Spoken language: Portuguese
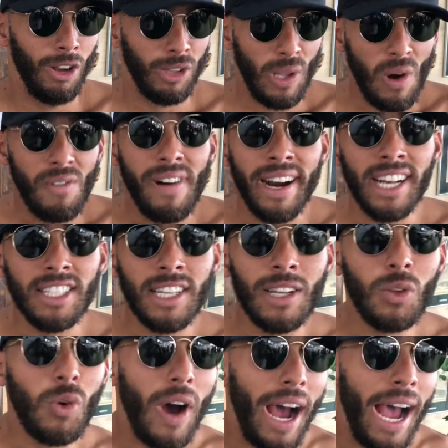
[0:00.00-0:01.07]
tenho várias
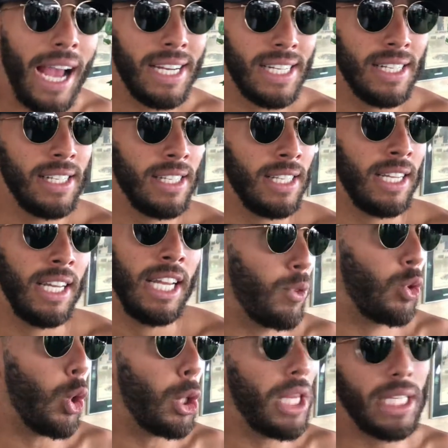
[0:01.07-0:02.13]
tatuagens,
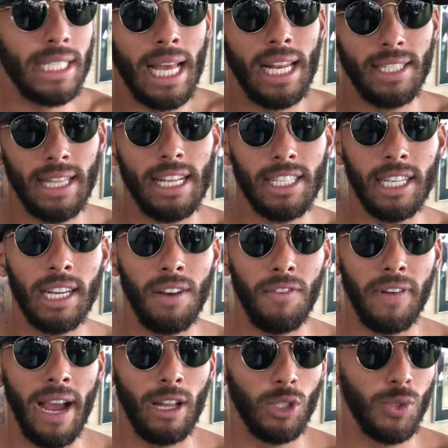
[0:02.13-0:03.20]
todas elas têm
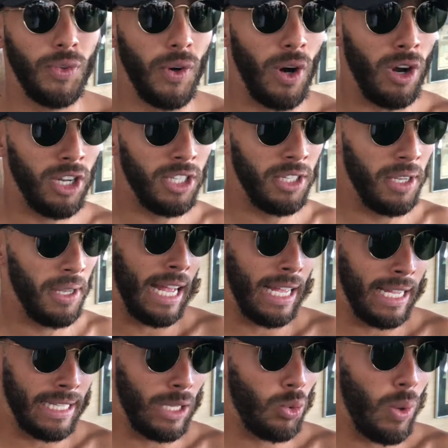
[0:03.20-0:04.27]
significados fortes.
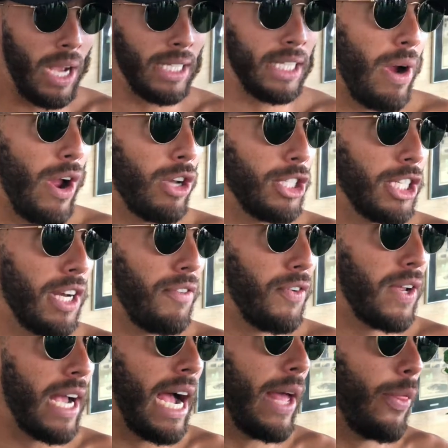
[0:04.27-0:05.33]
A tatuagem de maior
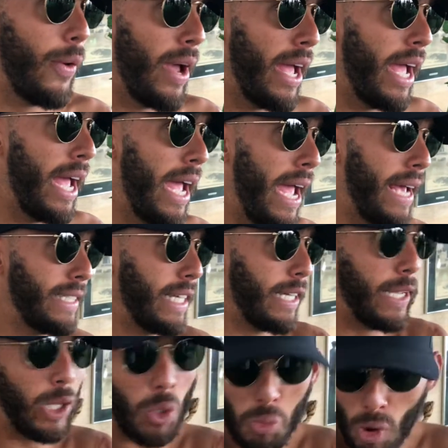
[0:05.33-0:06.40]
significado é, é essa
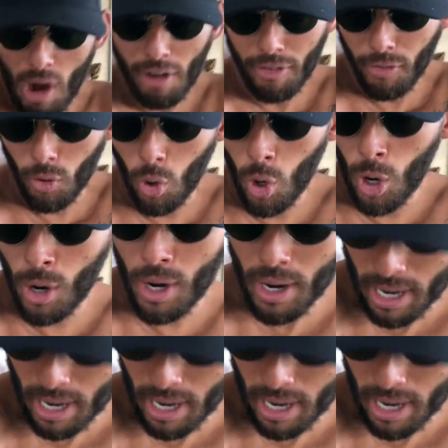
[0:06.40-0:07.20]
aqui do meu avô,